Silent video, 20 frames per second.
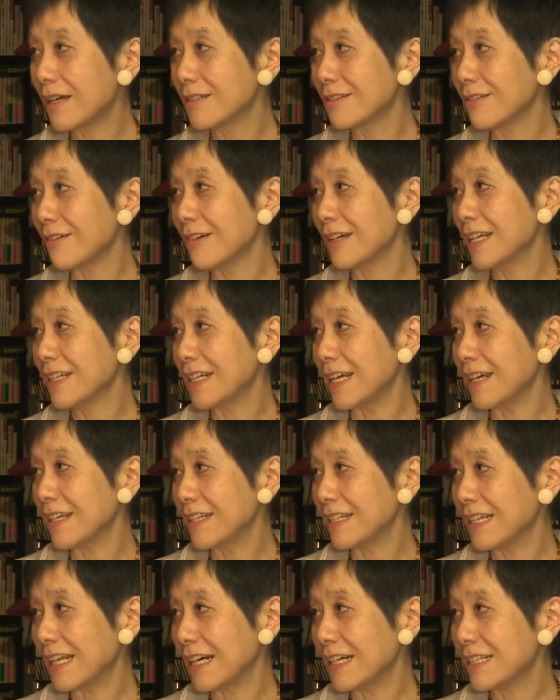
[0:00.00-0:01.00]
える上で
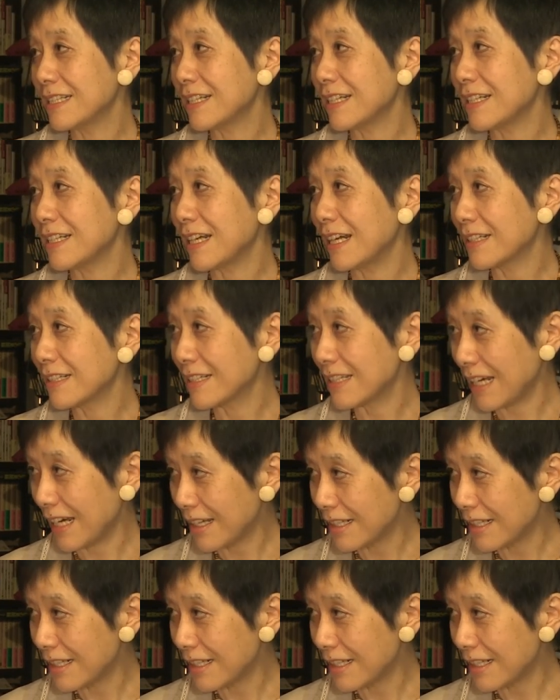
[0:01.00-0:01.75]
大事なんだ、